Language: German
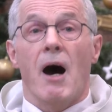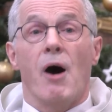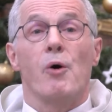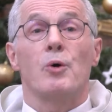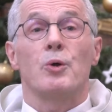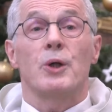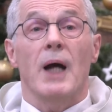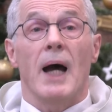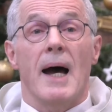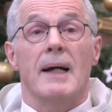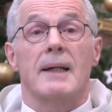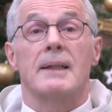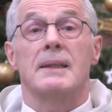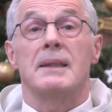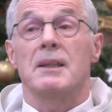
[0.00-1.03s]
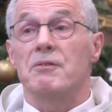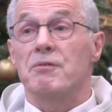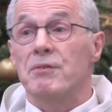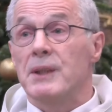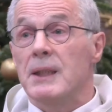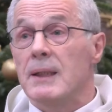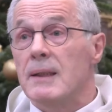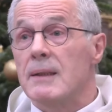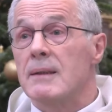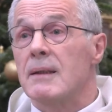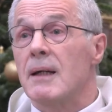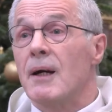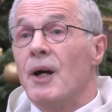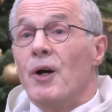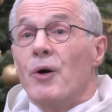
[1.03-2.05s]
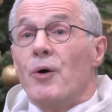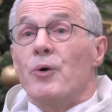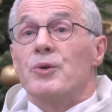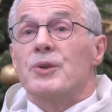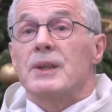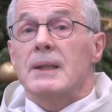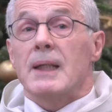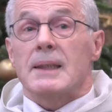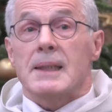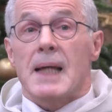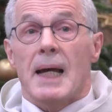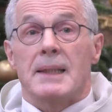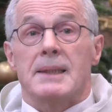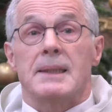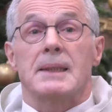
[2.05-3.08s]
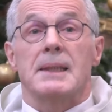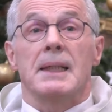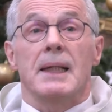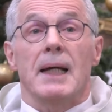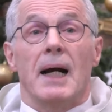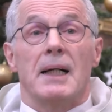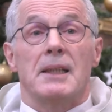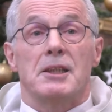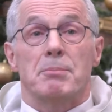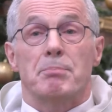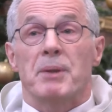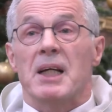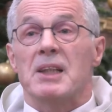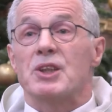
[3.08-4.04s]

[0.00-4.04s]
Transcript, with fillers: auch aktiviert und das heißt sich als